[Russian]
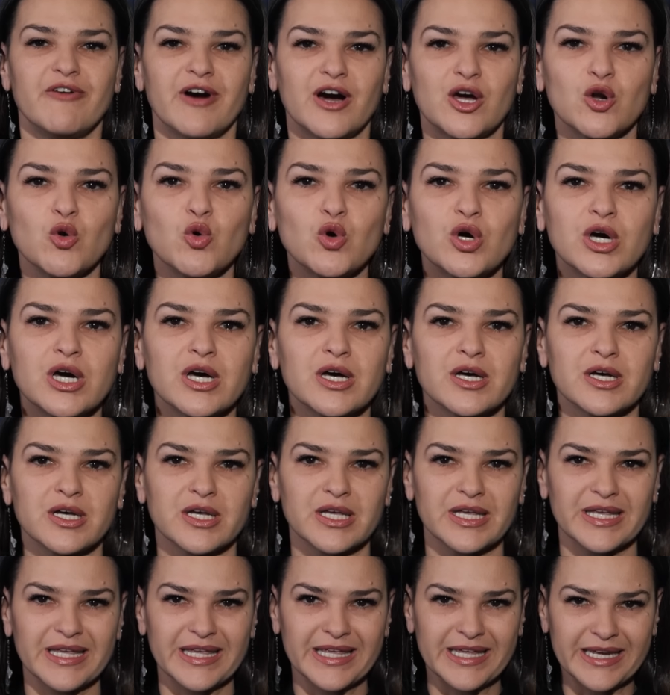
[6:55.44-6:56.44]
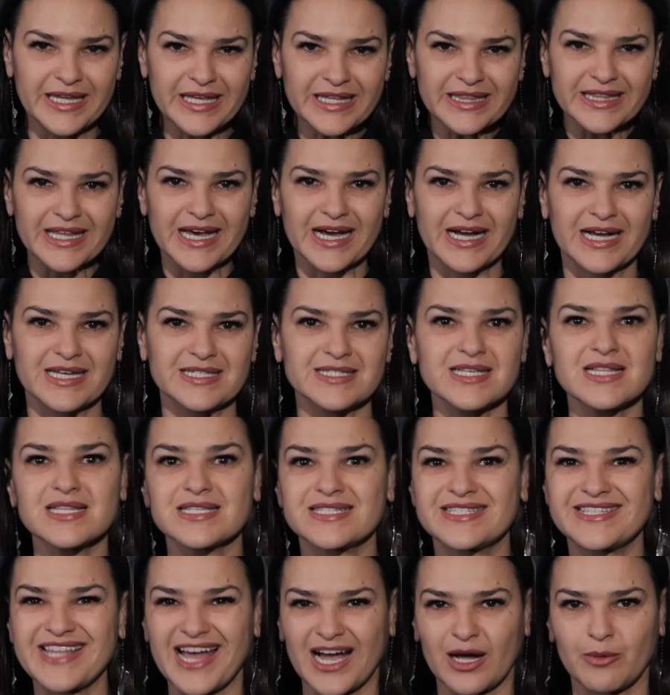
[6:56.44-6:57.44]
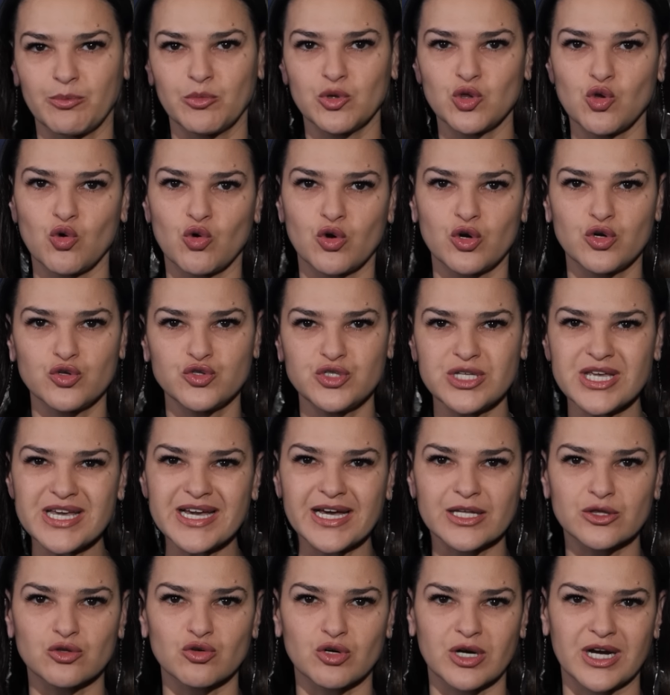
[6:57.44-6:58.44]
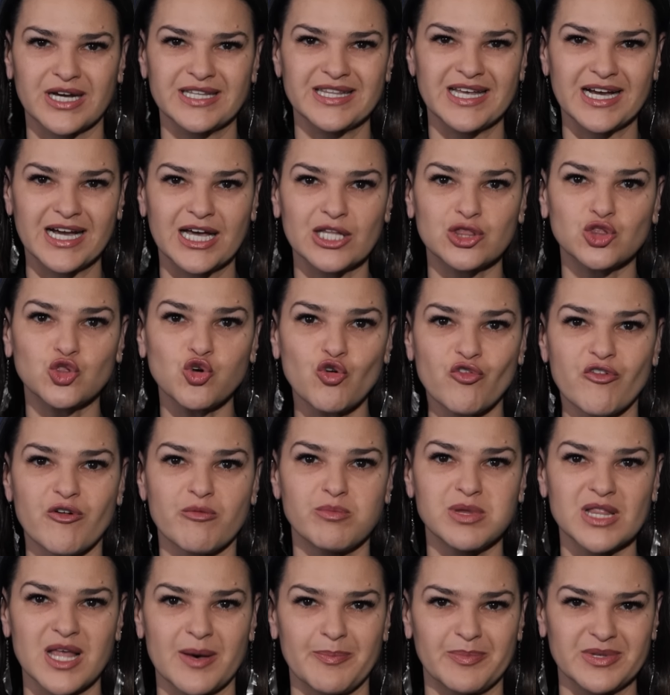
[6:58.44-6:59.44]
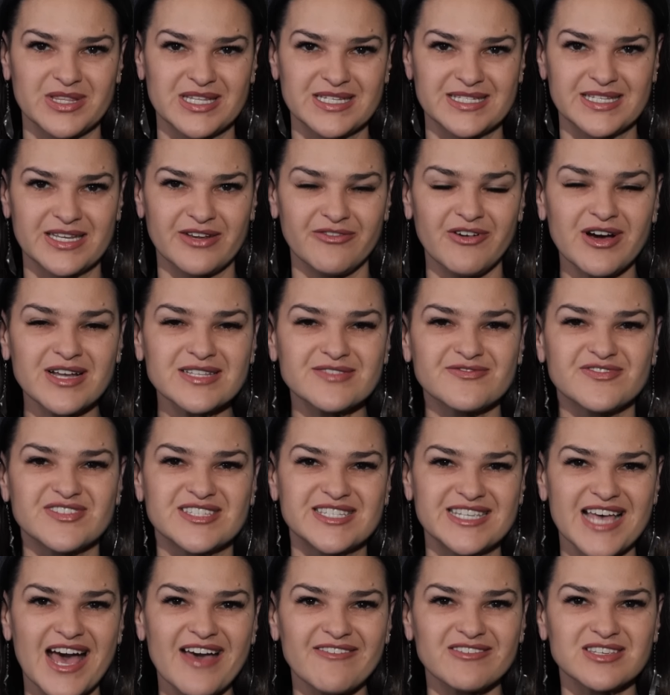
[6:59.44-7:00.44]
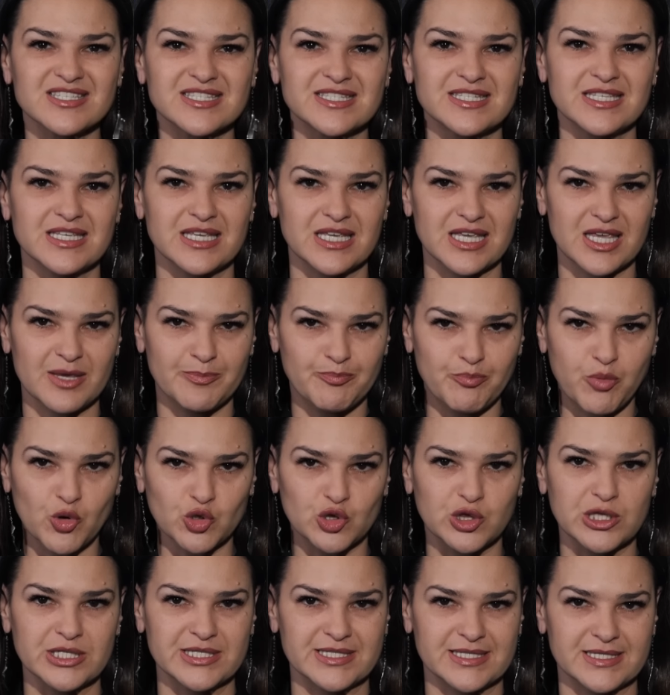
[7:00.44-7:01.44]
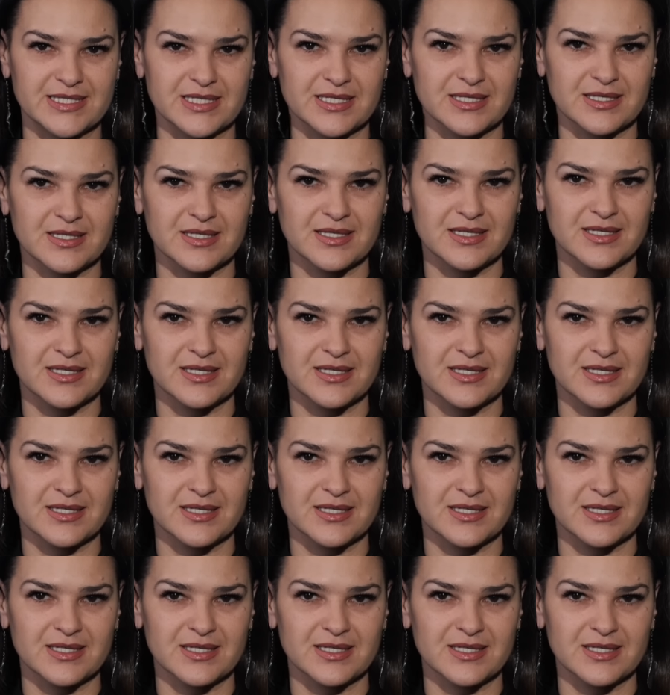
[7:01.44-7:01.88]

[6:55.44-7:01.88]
Вокруг Ирины оказалось так много людей, которых она готова была подозревать в зависти и подлости.